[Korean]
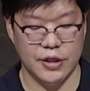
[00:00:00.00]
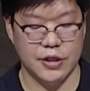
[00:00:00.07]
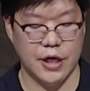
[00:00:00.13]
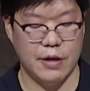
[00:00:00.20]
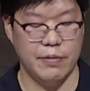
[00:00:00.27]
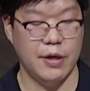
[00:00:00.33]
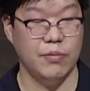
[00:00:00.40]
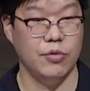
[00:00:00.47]

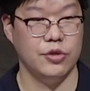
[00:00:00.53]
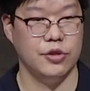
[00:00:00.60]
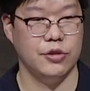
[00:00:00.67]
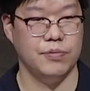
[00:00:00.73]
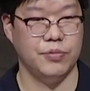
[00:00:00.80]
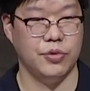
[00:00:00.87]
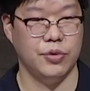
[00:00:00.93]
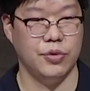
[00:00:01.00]
삶의
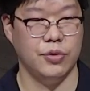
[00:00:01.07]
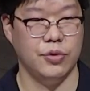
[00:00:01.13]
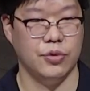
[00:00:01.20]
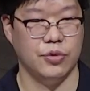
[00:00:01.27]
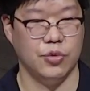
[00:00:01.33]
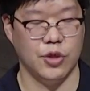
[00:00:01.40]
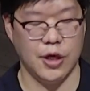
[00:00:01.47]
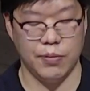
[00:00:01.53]
모습도
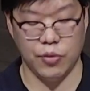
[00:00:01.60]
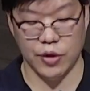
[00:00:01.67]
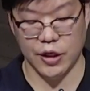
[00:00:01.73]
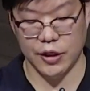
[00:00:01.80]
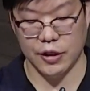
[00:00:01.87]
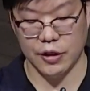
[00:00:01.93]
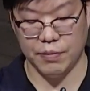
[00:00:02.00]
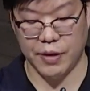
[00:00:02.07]

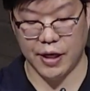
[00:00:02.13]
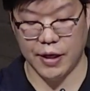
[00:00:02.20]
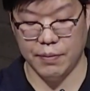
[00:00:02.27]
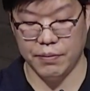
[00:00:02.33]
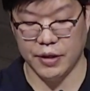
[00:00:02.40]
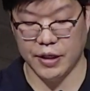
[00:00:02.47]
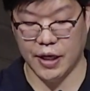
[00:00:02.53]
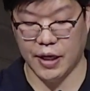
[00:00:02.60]
돌아보기를
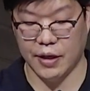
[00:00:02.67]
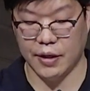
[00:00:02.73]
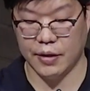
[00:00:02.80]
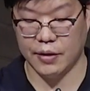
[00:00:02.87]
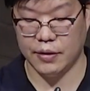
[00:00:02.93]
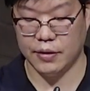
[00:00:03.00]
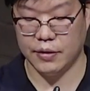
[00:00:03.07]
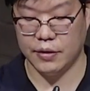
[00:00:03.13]
바랍니다.
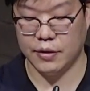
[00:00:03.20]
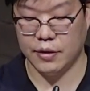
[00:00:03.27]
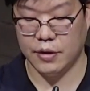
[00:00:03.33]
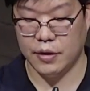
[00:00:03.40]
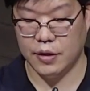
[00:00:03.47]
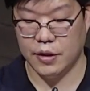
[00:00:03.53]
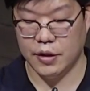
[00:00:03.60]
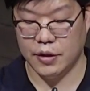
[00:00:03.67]

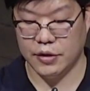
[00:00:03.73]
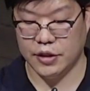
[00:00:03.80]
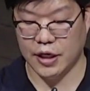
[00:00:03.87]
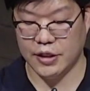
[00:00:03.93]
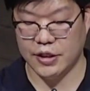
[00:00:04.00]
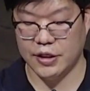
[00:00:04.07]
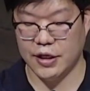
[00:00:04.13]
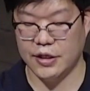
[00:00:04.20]

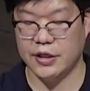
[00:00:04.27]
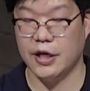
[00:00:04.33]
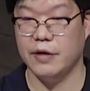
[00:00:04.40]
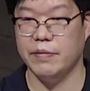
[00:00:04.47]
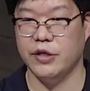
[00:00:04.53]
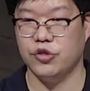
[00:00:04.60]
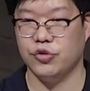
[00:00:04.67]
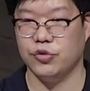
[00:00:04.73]
자신의
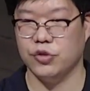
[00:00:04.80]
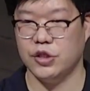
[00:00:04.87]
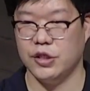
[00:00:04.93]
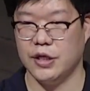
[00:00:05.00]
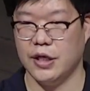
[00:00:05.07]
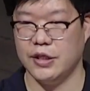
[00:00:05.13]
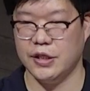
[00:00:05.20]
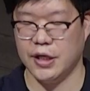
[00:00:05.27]
삶에
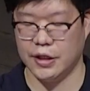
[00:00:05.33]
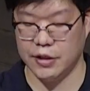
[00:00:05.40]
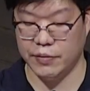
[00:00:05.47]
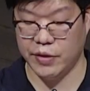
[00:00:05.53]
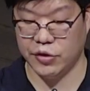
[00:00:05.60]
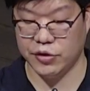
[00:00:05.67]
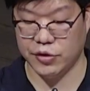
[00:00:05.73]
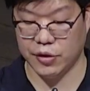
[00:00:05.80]
충실하지
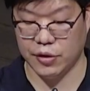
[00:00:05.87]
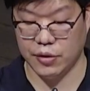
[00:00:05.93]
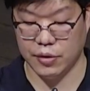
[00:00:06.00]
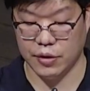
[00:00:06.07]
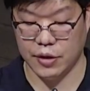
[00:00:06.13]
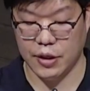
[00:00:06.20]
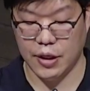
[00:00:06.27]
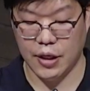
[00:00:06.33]

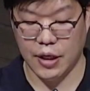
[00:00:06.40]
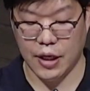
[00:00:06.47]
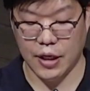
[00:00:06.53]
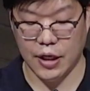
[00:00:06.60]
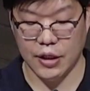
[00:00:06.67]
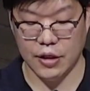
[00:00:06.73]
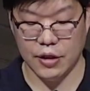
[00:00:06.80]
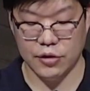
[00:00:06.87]
않으면서
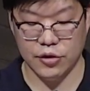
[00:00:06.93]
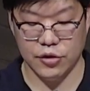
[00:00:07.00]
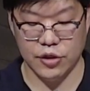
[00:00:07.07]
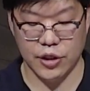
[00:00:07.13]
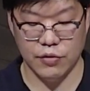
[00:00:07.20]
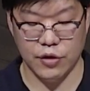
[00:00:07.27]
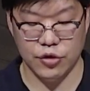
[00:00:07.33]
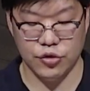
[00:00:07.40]
하나님께서
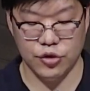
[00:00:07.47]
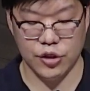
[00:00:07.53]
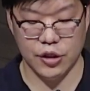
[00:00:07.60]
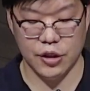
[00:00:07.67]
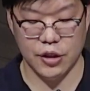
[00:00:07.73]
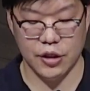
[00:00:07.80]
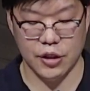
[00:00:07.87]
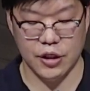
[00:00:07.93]

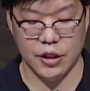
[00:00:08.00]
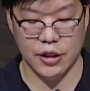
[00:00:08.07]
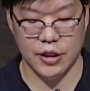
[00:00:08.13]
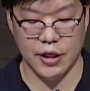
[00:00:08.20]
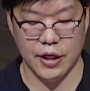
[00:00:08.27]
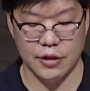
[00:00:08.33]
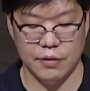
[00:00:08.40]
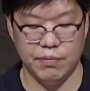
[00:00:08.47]
채워주시기를
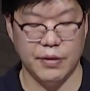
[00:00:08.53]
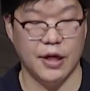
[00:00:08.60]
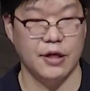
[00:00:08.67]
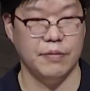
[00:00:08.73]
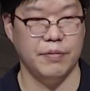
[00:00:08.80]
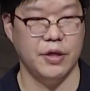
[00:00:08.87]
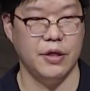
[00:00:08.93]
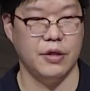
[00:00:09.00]
기대하는
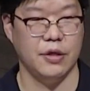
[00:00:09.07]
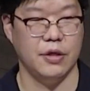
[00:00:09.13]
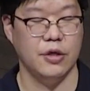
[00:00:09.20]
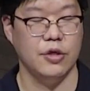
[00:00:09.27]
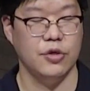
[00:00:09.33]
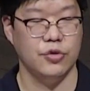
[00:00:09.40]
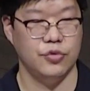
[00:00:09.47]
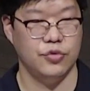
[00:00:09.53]
마음이
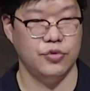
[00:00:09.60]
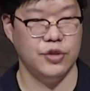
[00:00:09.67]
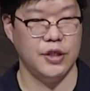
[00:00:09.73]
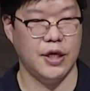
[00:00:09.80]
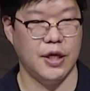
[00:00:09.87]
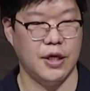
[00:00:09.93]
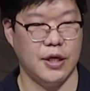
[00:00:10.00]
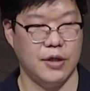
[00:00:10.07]

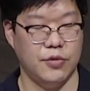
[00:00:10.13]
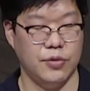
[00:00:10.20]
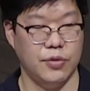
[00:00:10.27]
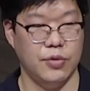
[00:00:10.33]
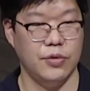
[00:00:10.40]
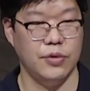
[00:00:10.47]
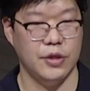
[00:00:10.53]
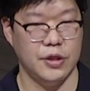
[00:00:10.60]

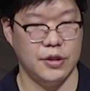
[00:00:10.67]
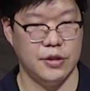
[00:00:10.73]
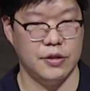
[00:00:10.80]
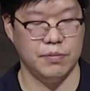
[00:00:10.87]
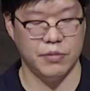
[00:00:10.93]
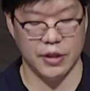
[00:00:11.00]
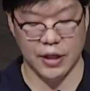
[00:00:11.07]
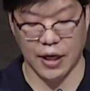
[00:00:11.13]
우리에게도
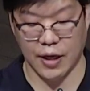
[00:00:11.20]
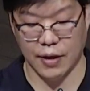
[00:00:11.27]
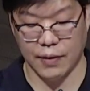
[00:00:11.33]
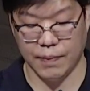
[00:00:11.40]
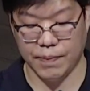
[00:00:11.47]
있습니다.